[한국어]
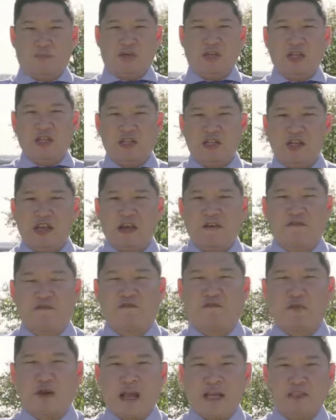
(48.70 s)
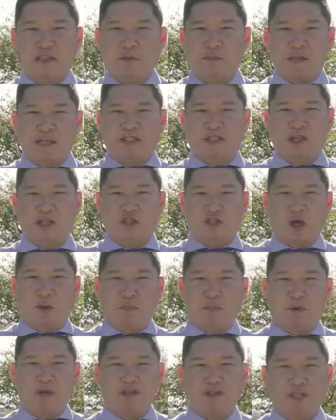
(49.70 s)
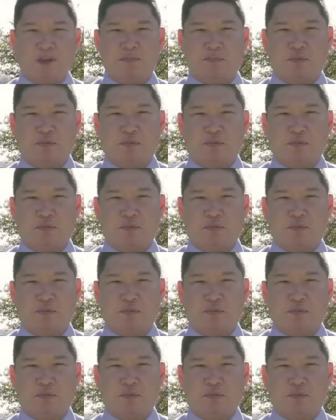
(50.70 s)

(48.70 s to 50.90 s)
b d 의 프레이저 밀스의 첫 번째